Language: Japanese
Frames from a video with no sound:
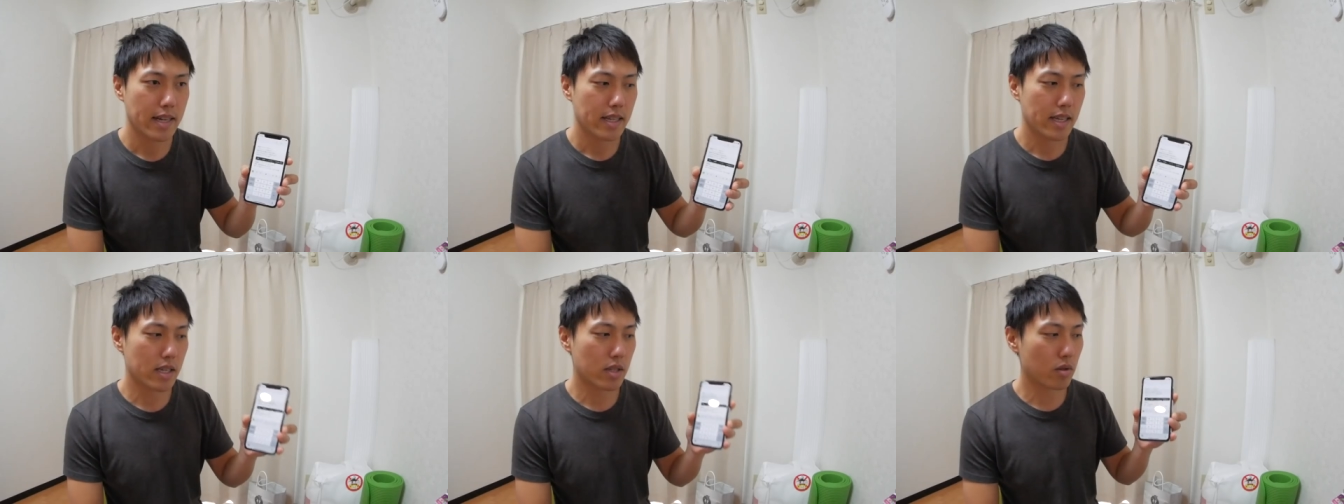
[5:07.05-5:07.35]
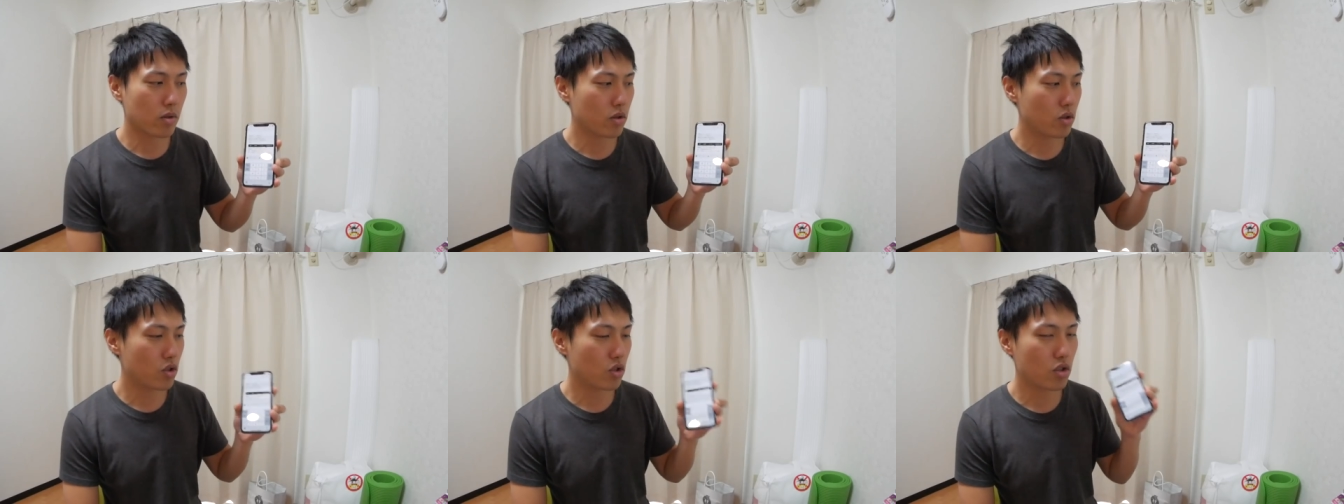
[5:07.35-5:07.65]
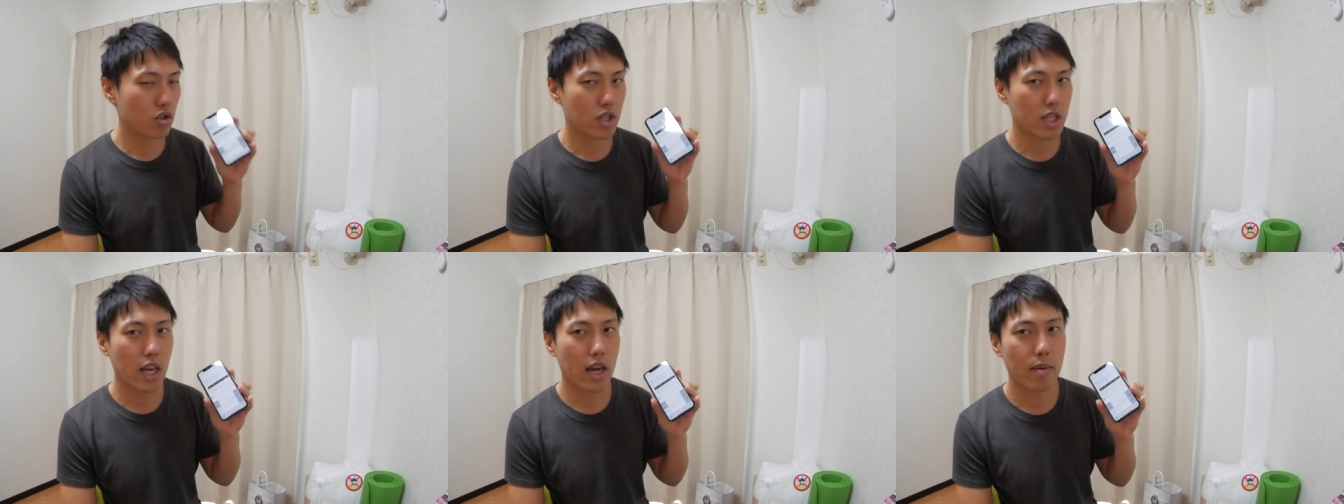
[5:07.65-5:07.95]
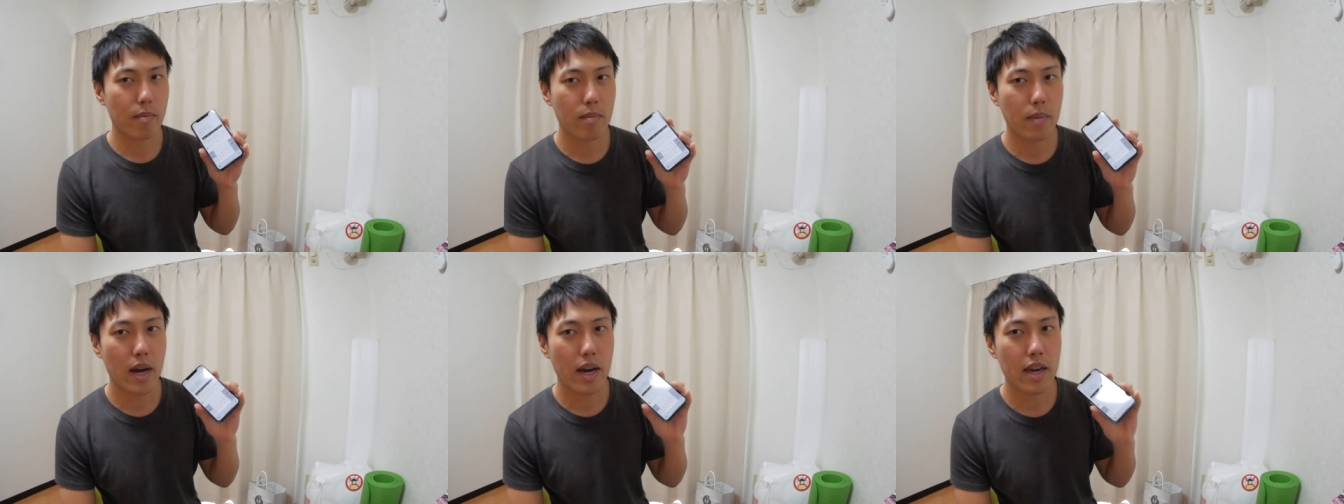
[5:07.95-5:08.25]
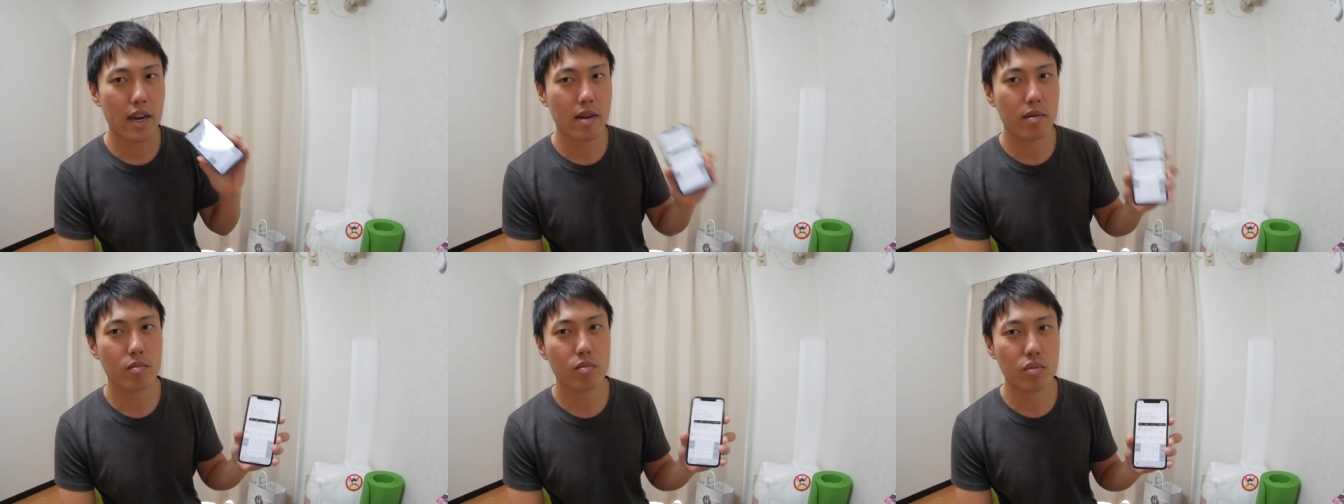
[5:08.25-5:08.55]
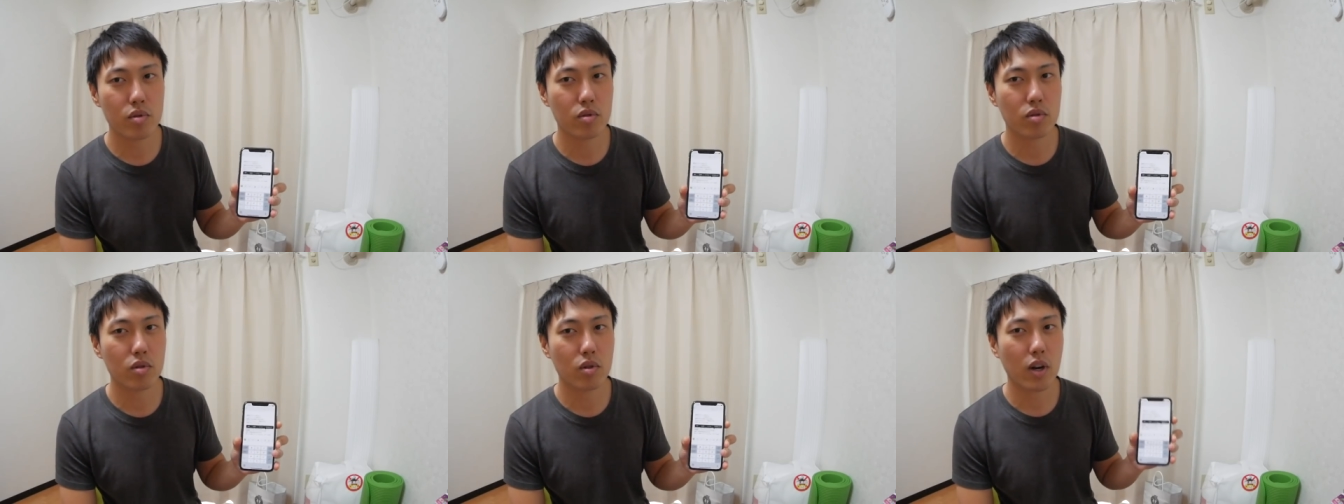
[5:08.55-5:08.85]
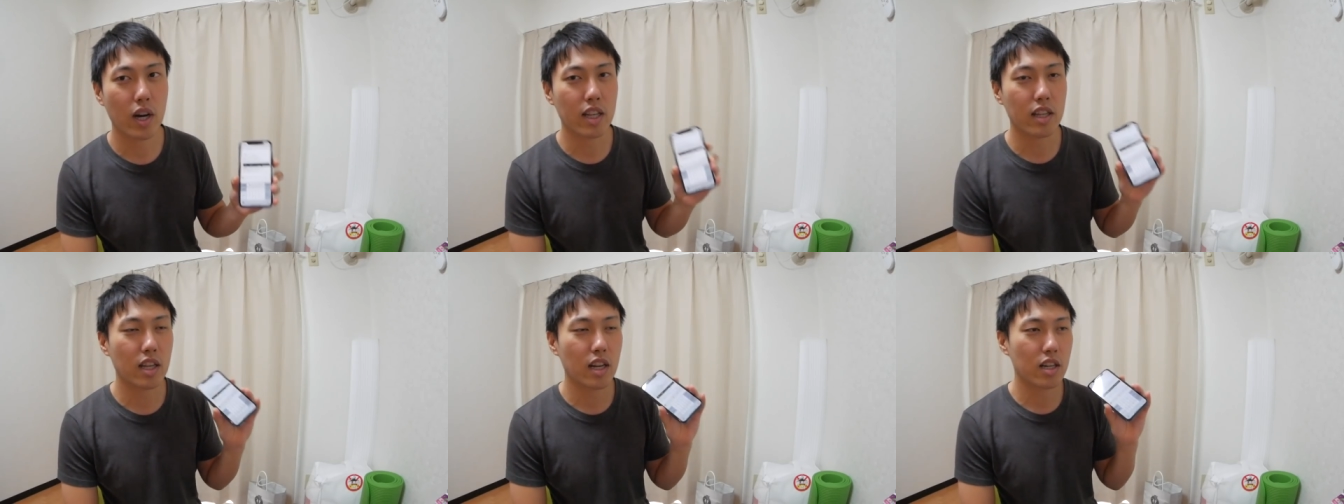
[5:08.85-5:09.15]
で、その13万円分の
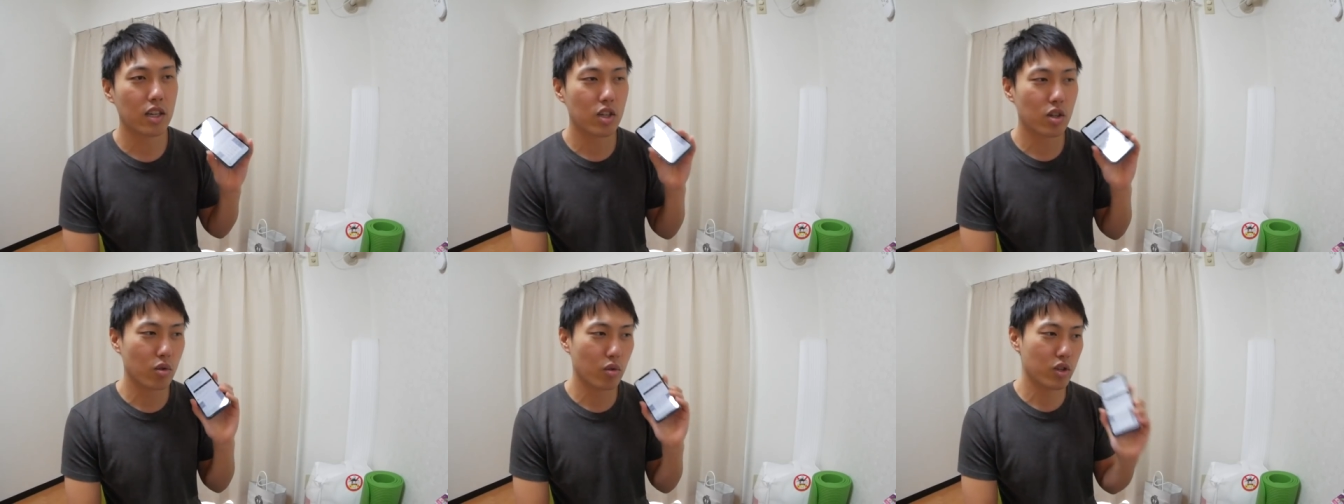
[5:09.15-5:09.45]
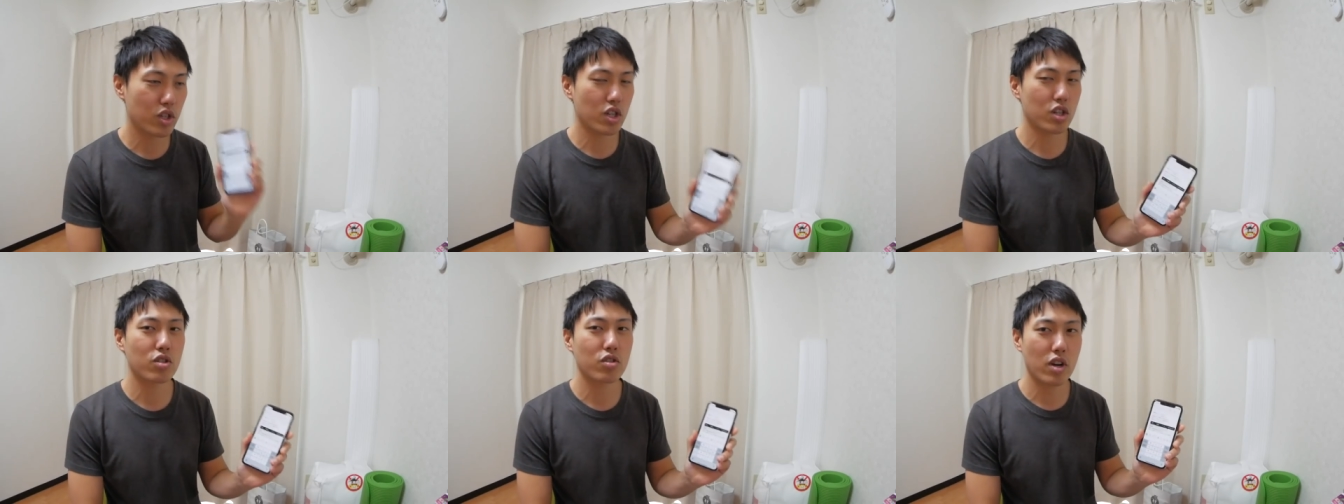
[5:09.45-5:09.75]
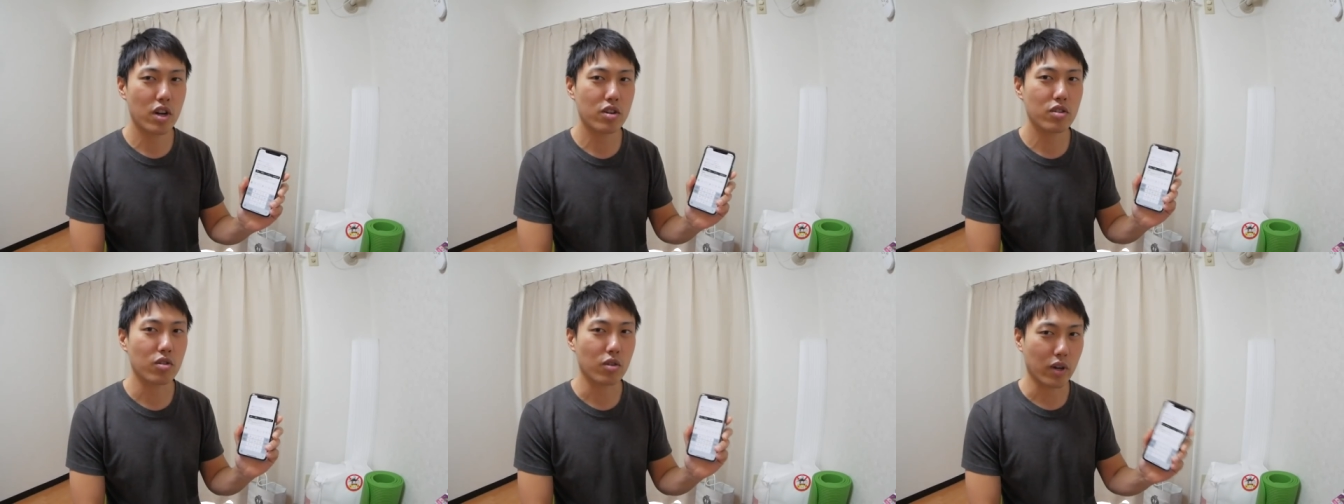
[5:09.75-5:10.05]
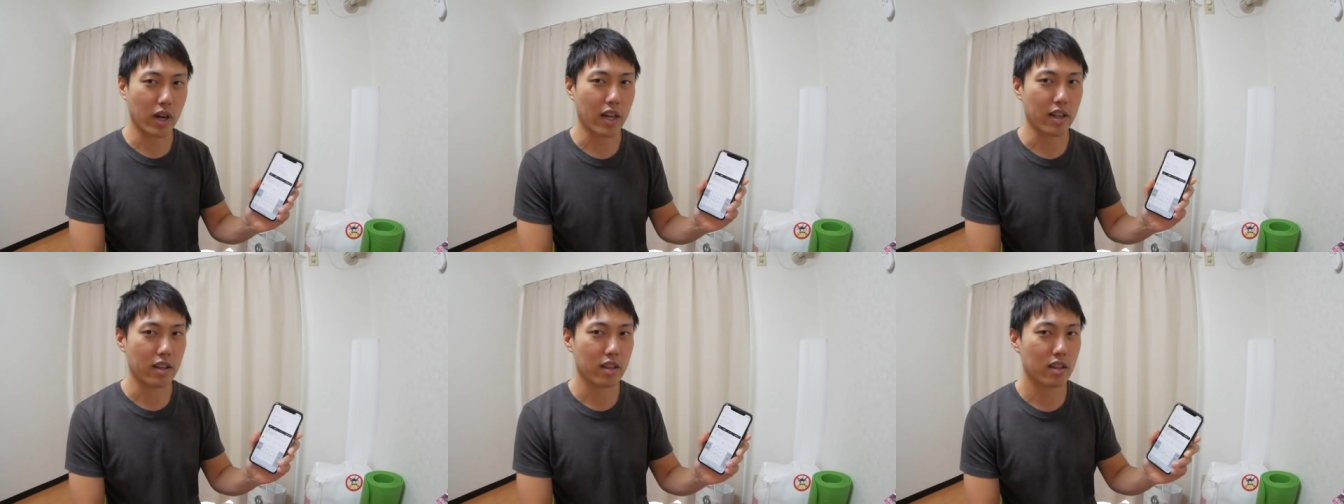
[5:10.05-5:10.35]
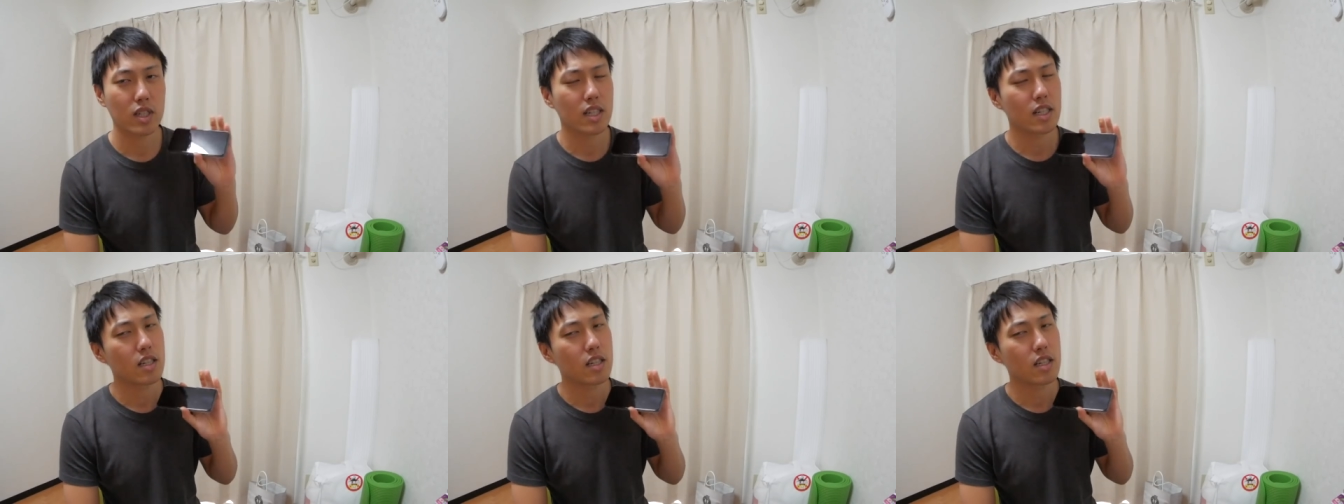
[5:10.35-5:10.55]
働きをしてくれるのか、